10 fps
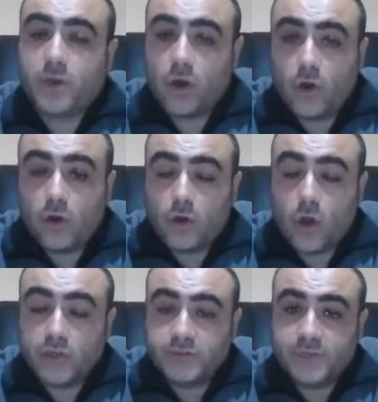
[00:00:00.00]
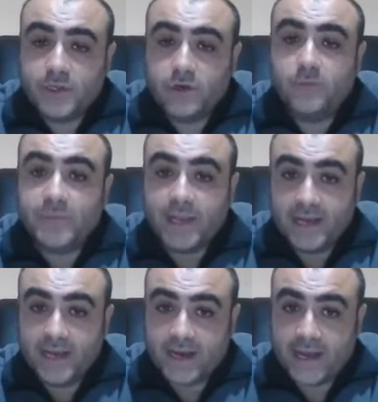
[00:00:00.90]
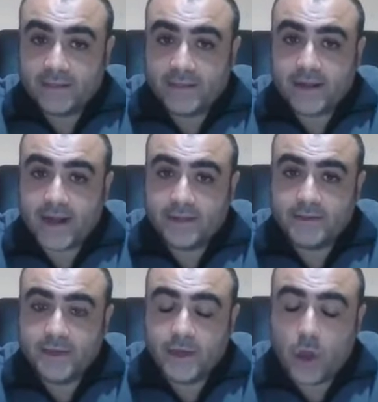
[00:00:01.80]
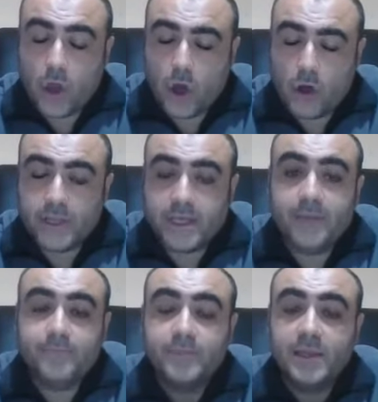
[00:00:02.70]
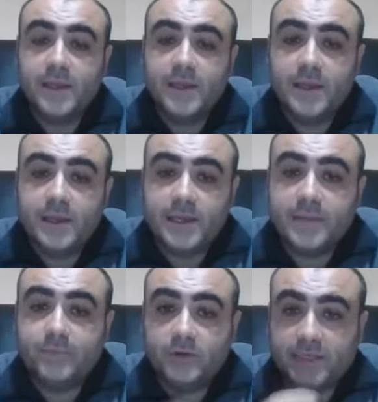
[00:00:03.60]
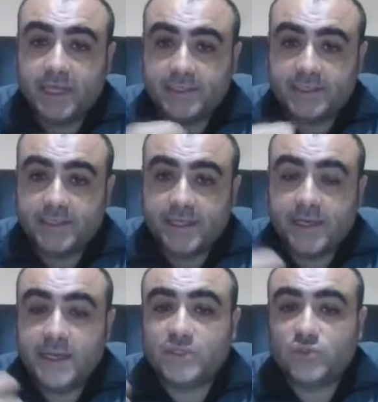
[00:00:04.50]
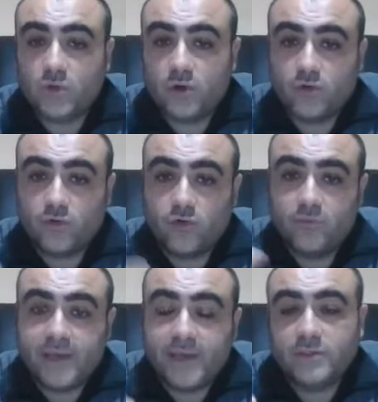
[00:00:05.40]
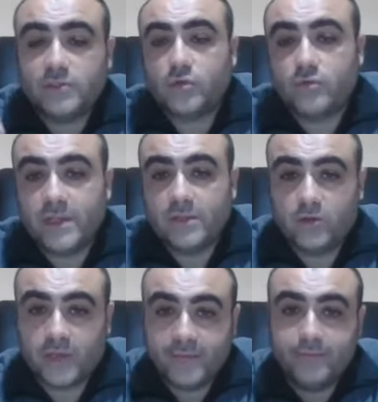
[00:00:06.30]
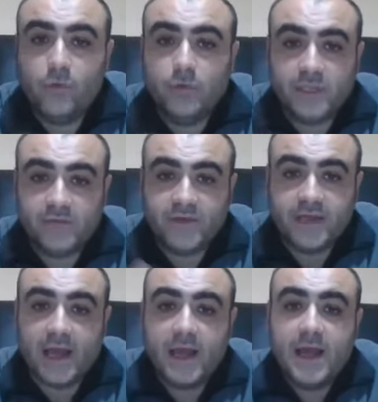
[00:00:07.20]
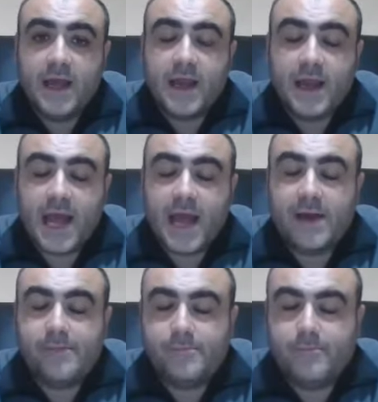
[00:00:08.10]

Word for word: co- cosmico e le rate radioniche, l'importanza del suono come strumento che modifica la